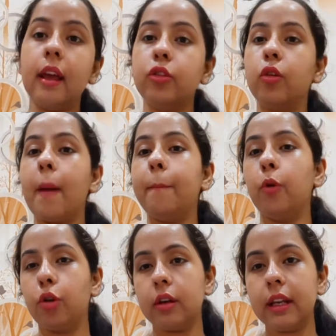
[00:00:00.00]
तो आप
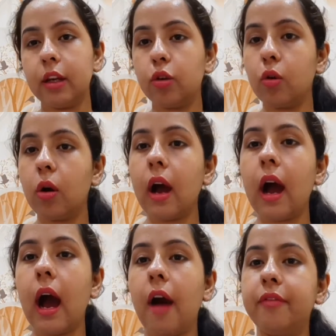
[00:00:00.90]
बोरोलिन को
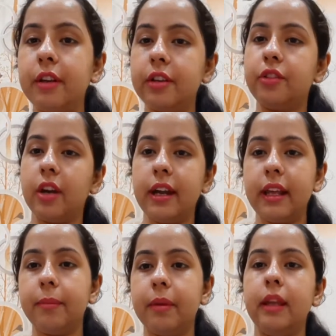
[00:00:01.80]
आफ्टर
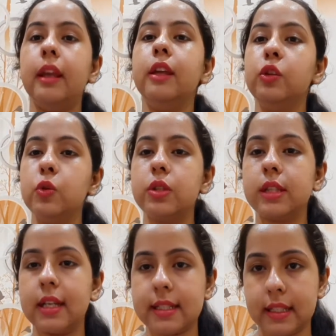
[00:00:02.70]
थ्रेडिंग भी यूज
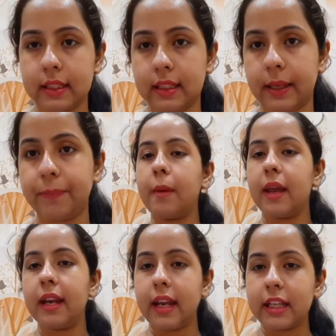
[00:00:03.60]
कर सकते हैं
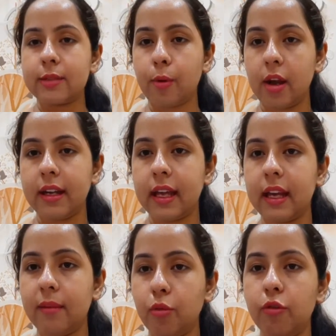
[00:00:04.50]
हमारा नेक्स्ट पॉइंट है
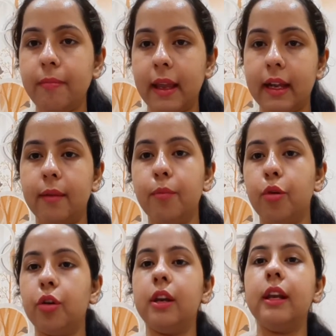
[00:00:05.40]
रिमूव मेकअप
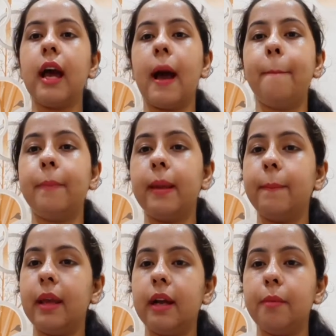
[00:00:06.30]
बोरोलिन आपके
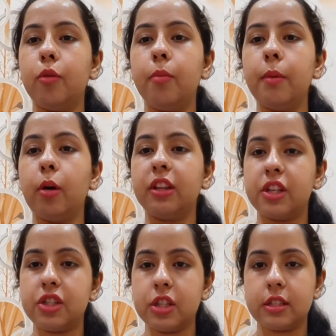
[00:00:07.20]
मेकअप को भी बहुत
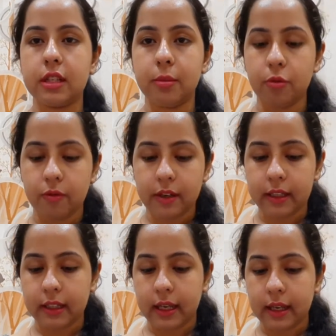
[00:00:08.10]
अच्छे से रिमूव
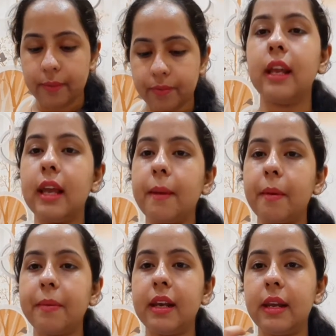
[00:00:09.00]
करता है इसके लिए आप
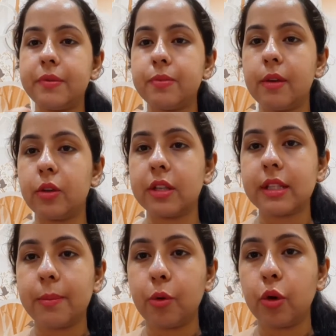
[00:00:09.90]
अपने लिप्स में थोड़ा
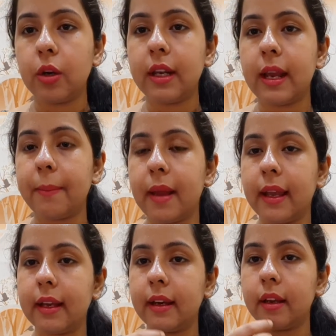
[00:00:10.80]
सा बोरोलिन अप्लाई
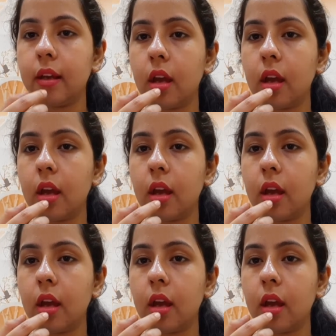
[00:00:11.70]
करें